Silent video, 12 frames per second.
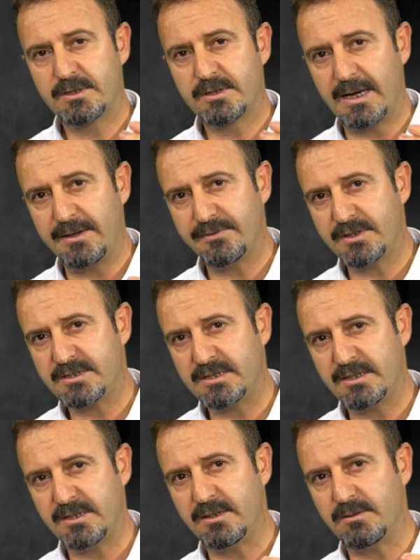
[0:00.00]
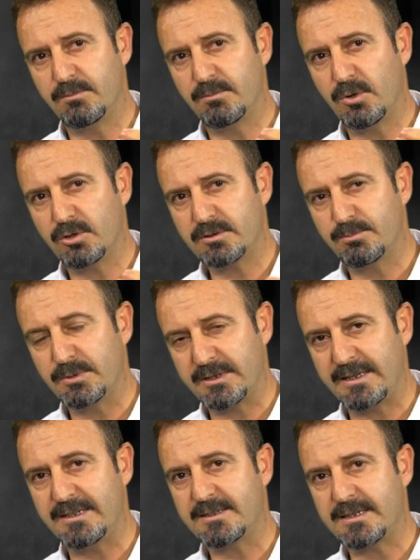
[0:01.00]
kendisini mod,
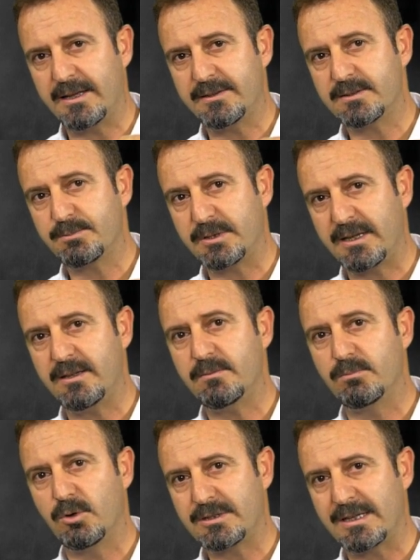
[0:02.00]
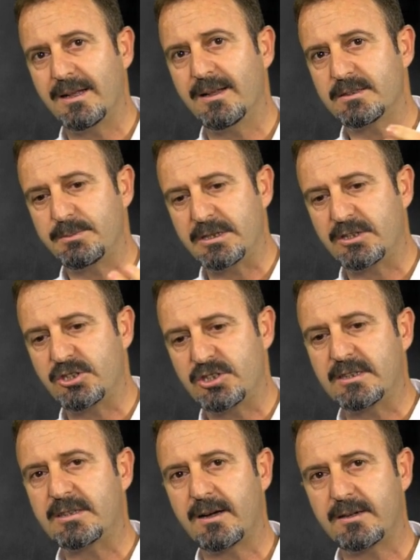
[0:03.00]
bireyin kendi birey model aldı bir
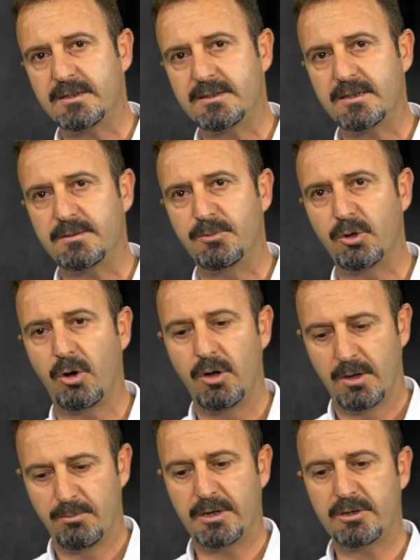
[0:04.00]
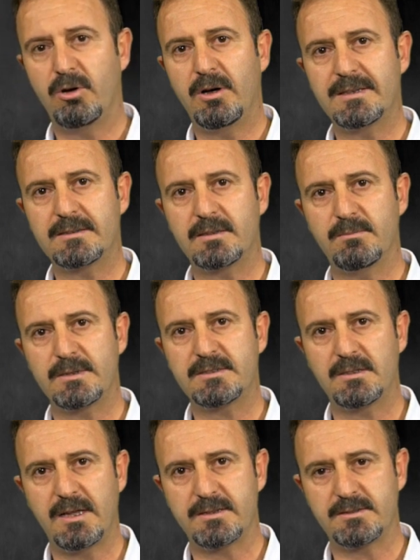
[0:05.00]
kişi taklit etmiyor. Bana o
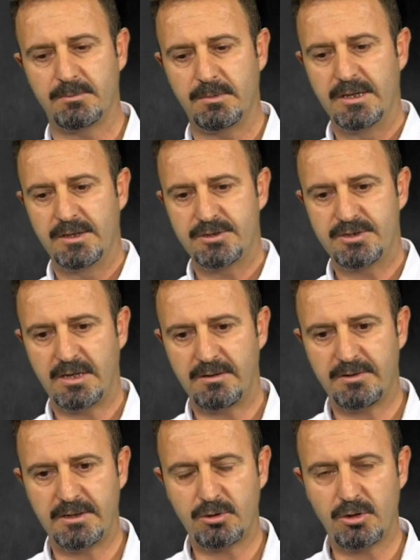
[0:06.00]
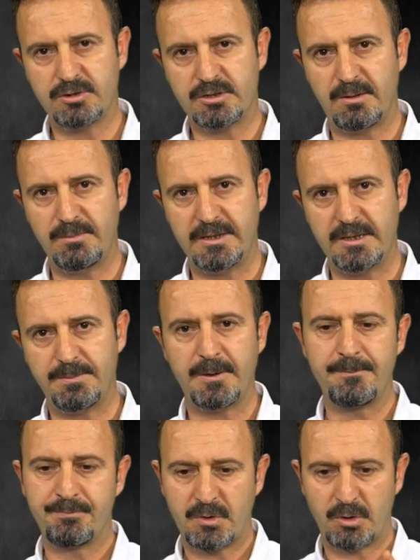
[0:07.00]
anlatılması lazım. Çevreyi gözlemleyip
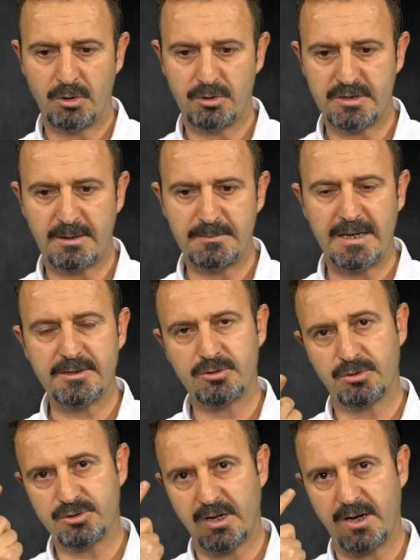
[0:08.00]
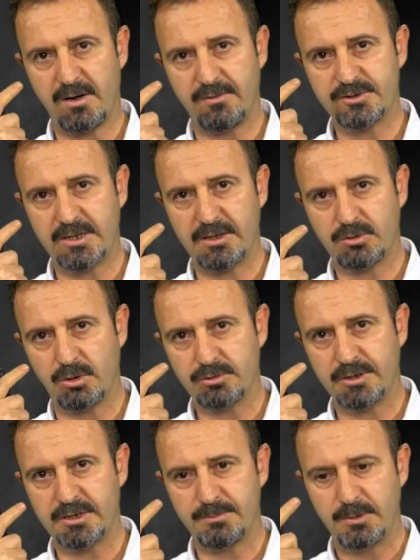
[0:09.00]
gözlemler sonucu hafızaya
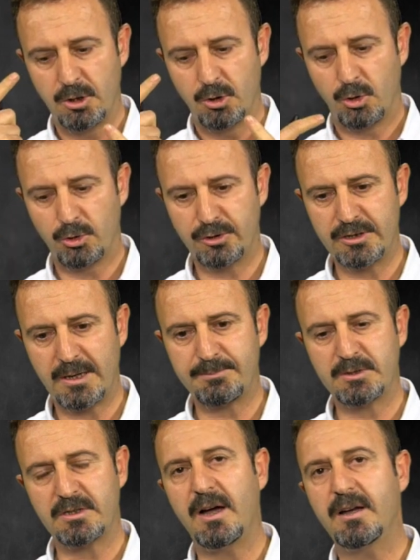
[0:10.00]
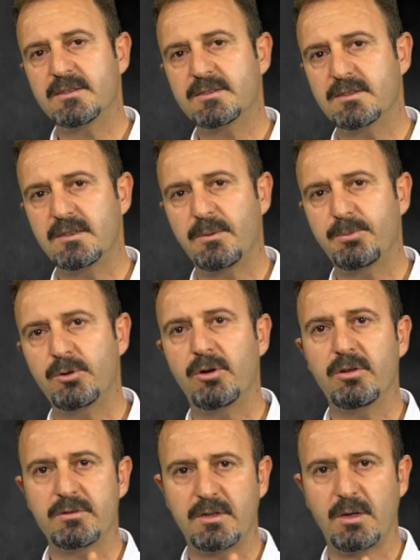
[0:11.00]
kodlayıp onu yaptığını aynısını
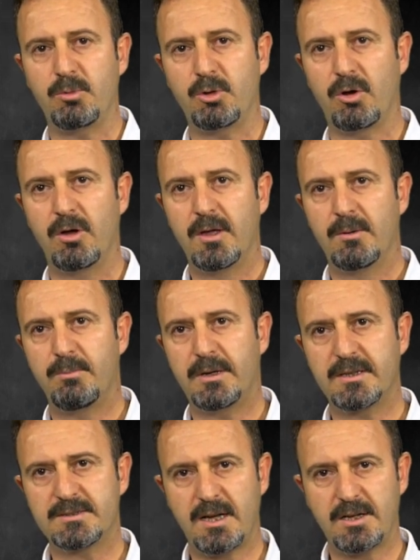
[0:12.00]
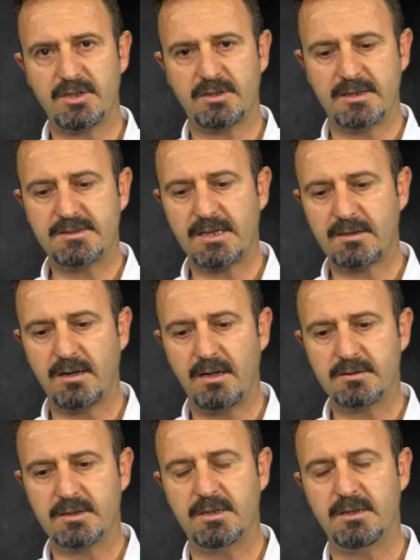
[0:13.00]
yapıyor demiyor. Bana sadece destek
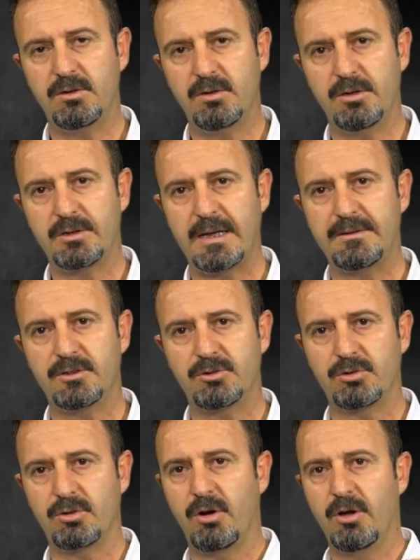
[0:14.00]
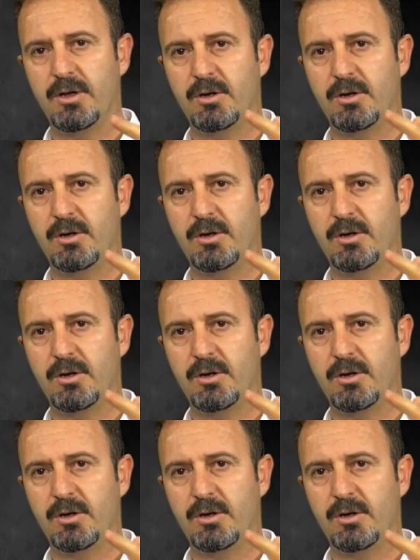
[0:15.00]
aldı, öğrendi diyor.